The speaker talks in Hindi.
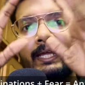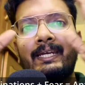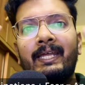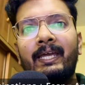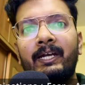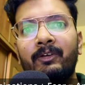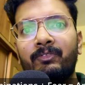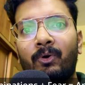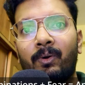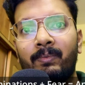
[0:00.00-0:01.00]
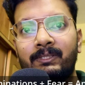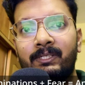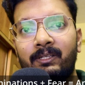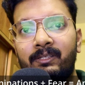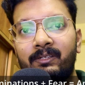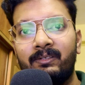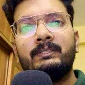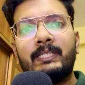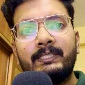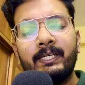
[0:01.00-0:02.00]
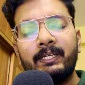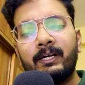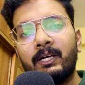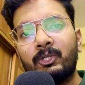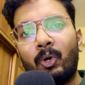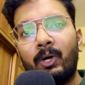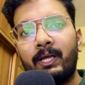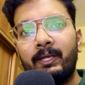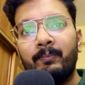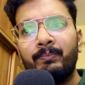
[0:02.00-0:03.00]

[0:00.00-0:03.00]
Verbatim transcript: एक नेगेटिव थॉट बन जाती है जैसे कि अगर थॉट आई